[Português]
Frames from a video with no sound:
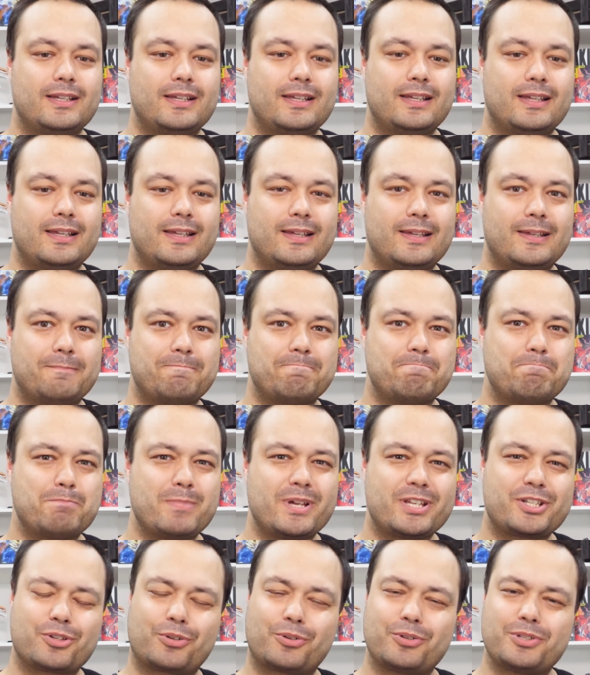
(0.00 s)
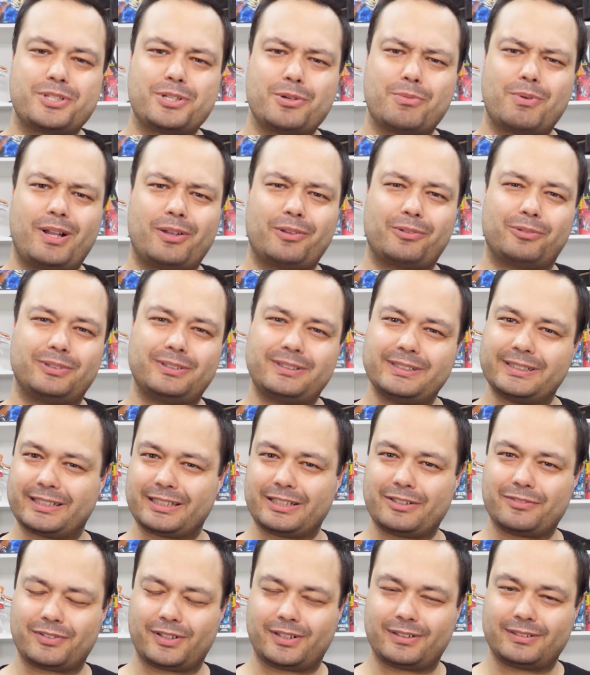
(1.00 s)
uh, mas aconteceu algo
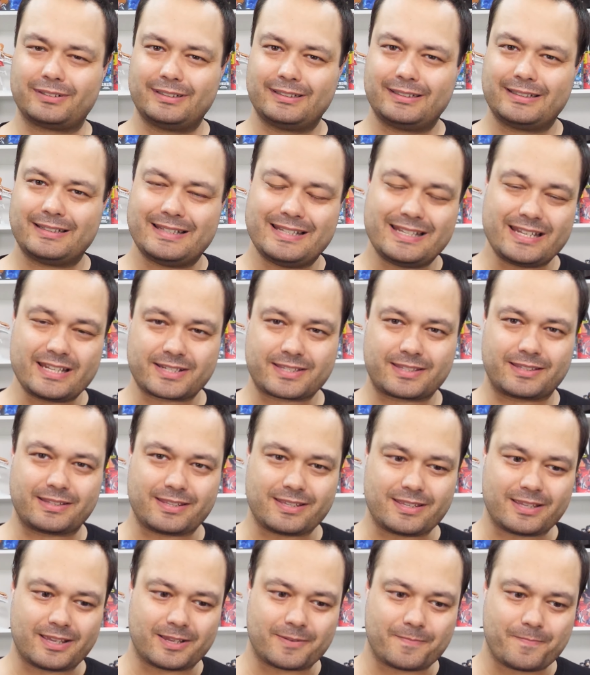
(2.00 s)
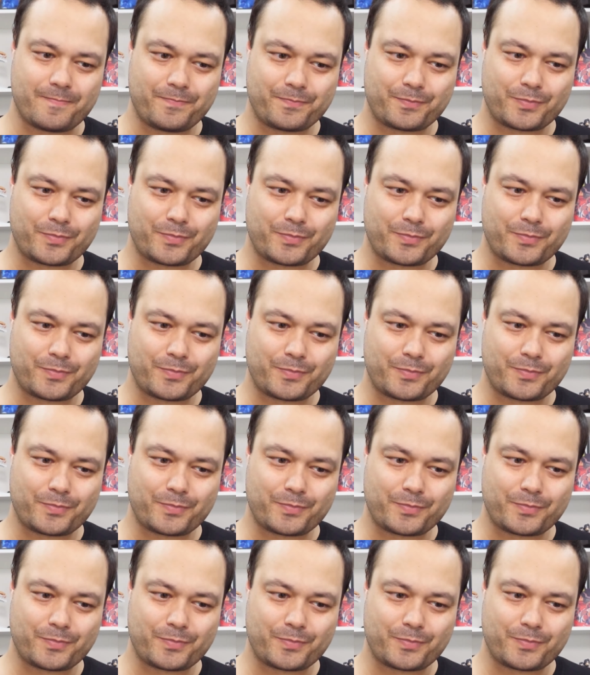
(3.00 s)
terrível neste dia.